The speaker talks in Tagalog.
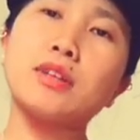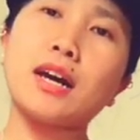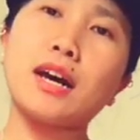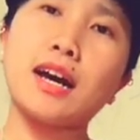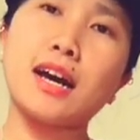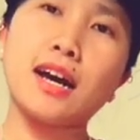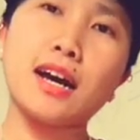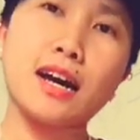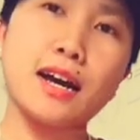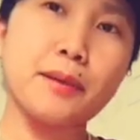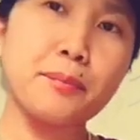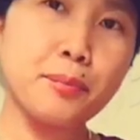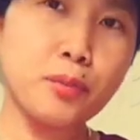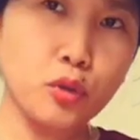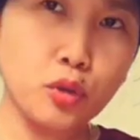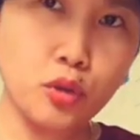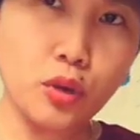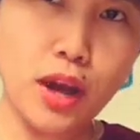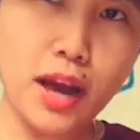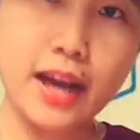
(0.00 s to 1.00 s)
Uh,
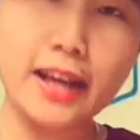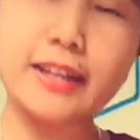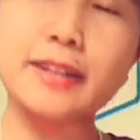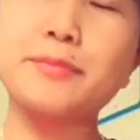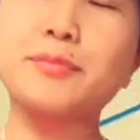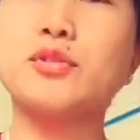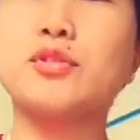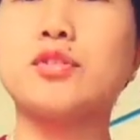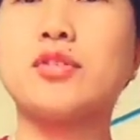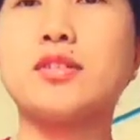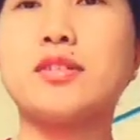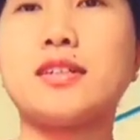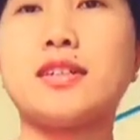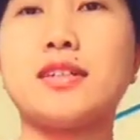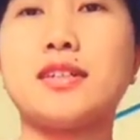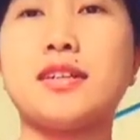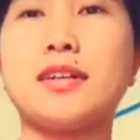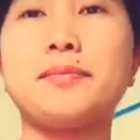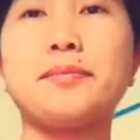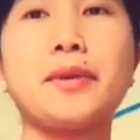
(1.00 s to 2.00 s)
puro akin po yun.
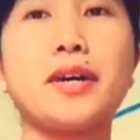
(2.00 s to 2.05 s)
Ayan.